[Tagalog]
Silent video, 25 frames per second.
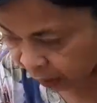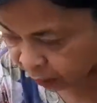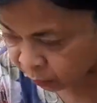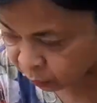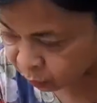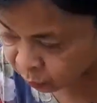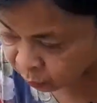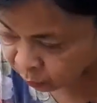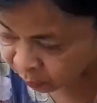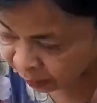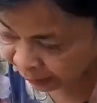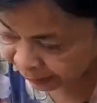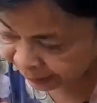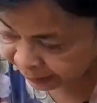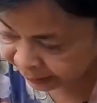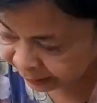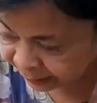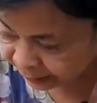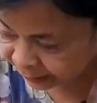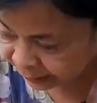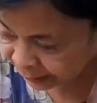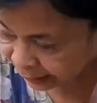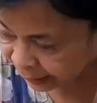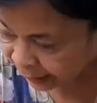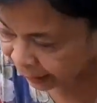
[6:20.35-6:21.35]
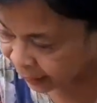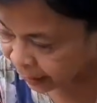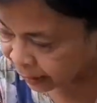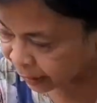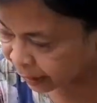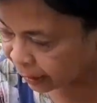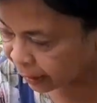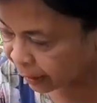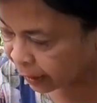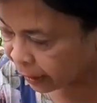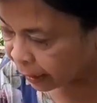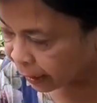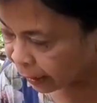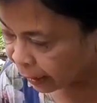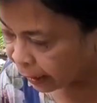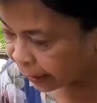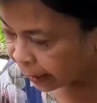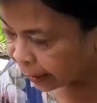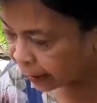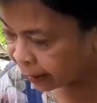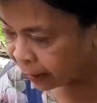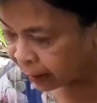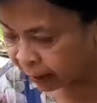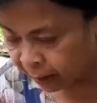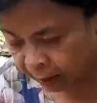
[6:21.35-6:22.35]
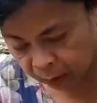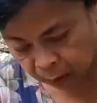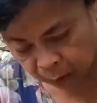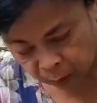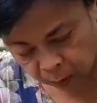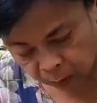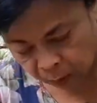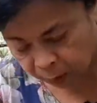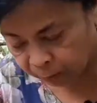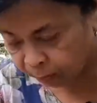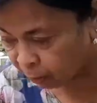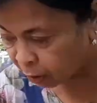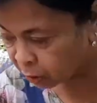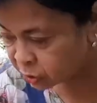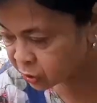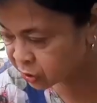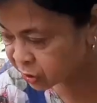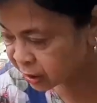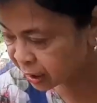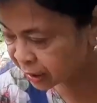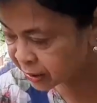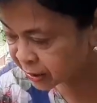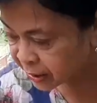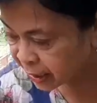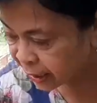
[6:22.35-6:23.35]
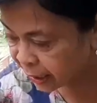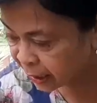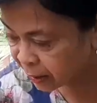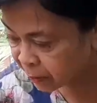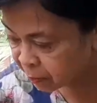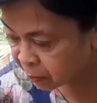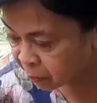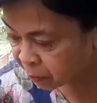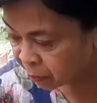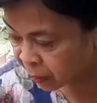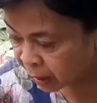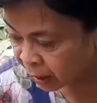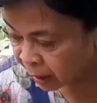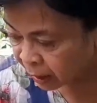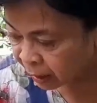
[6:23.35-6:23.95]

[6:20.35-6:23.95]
Ang kulay din nila ay almost the same.